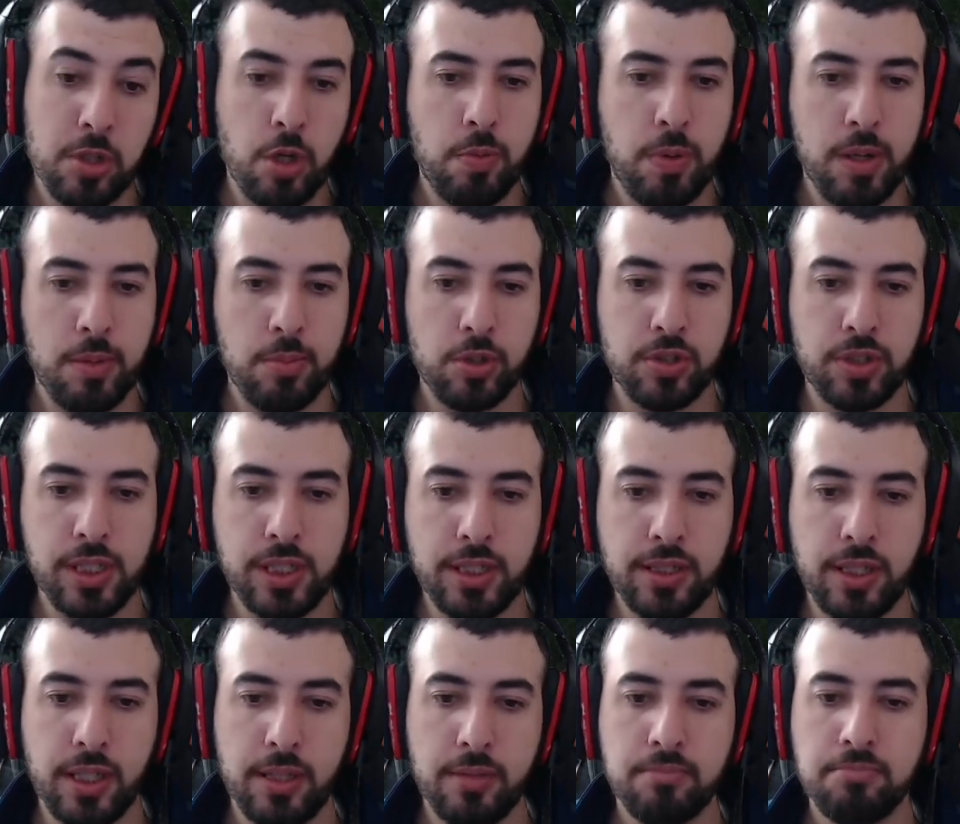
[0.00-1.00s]
Nos ponemos
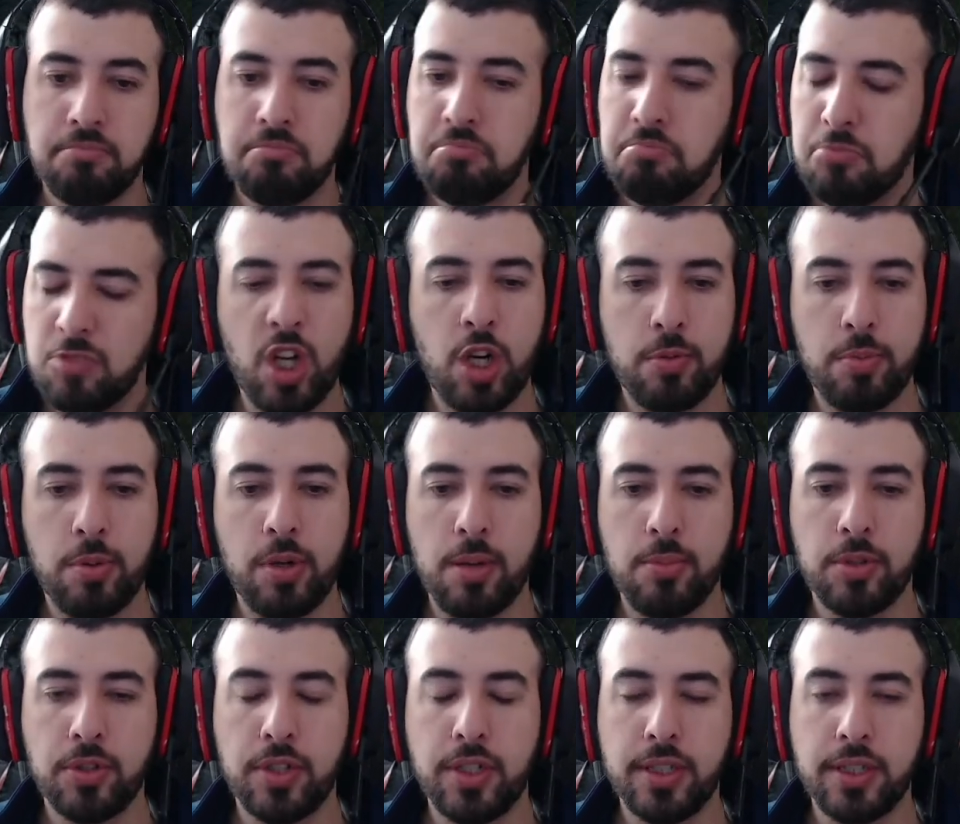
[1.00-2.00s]
tristes, no nos
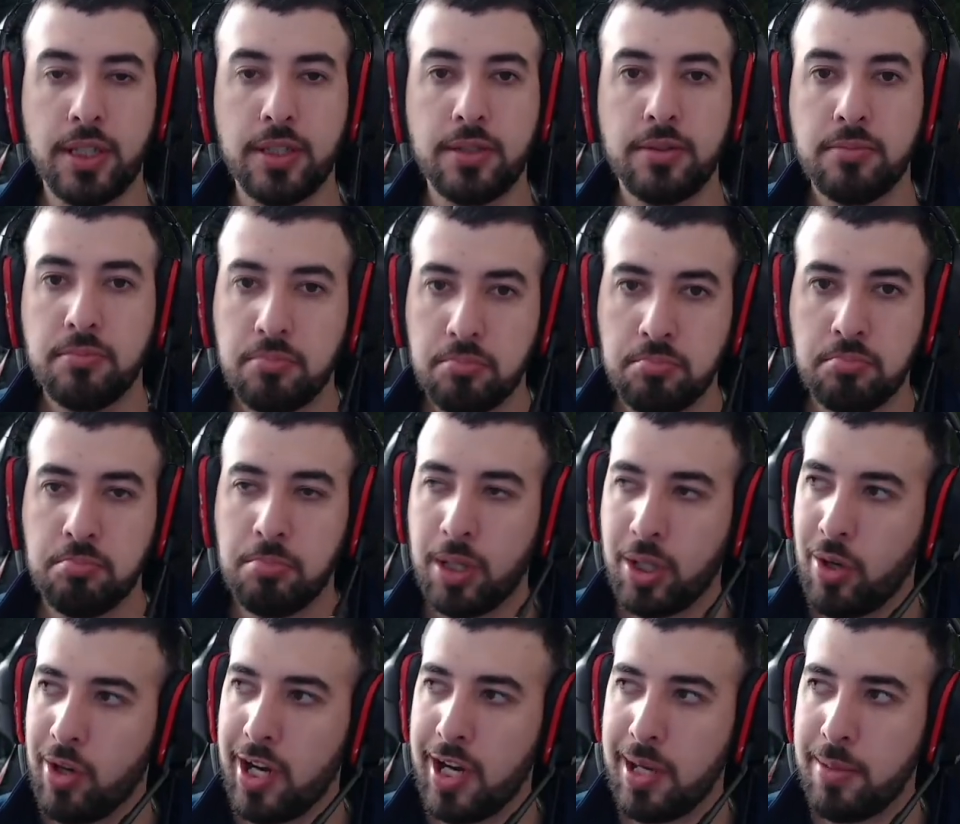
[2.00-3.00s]
pongamos tristes,
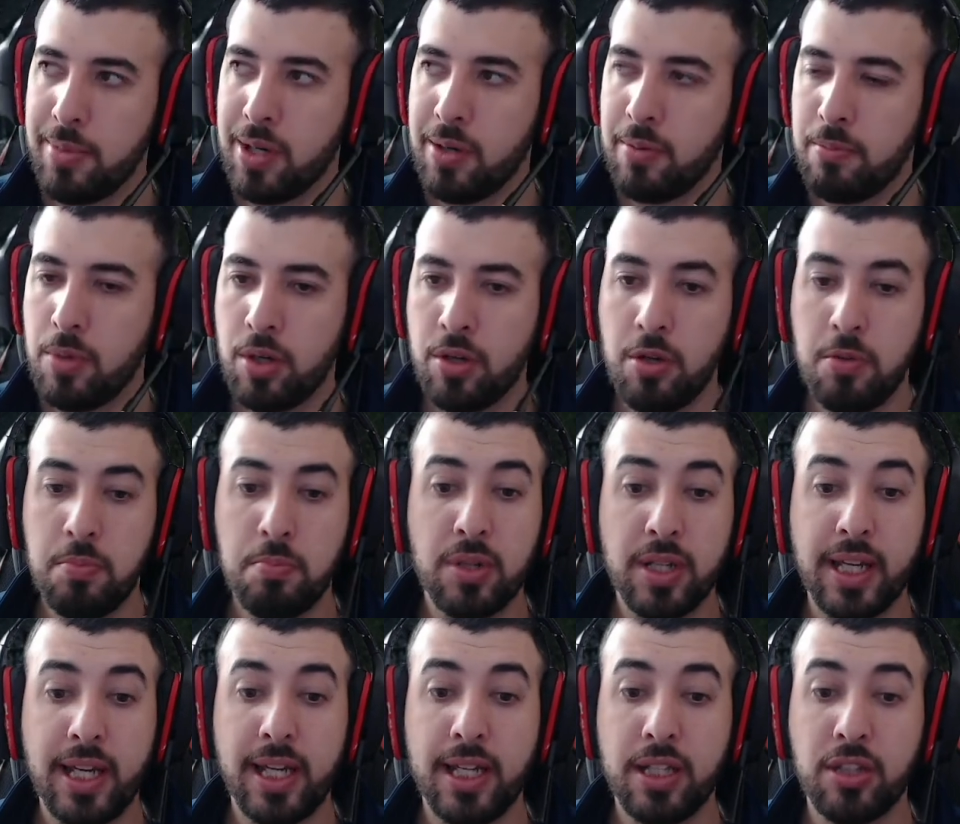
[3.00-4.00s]
mejor animémonos
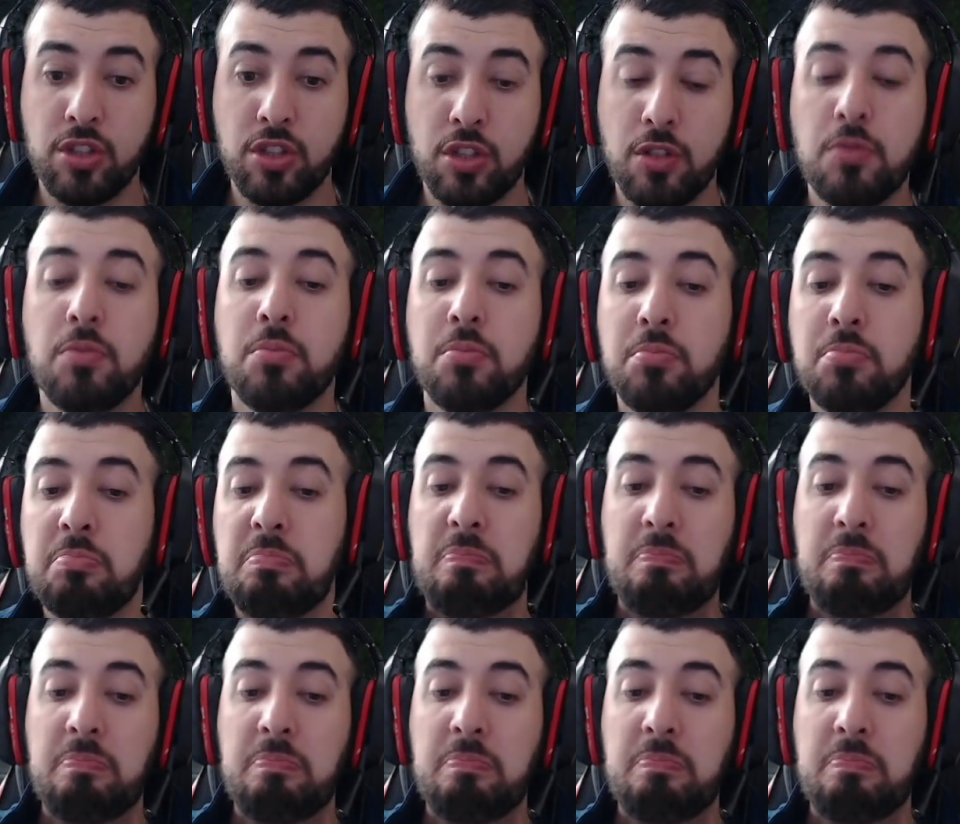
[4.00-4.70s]
porque esto